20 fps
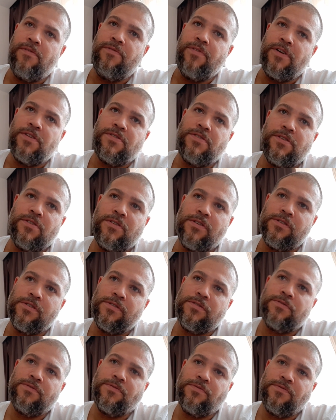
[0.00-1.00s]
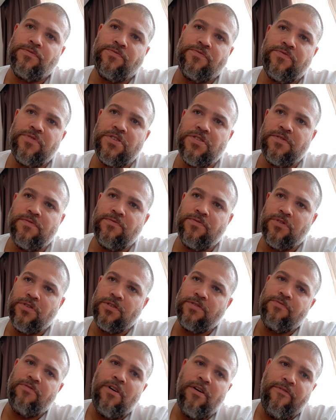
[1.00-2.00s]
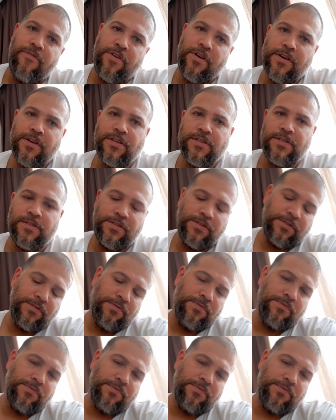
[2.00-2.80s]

Falls ihr da wissen wollt, wer wer ist,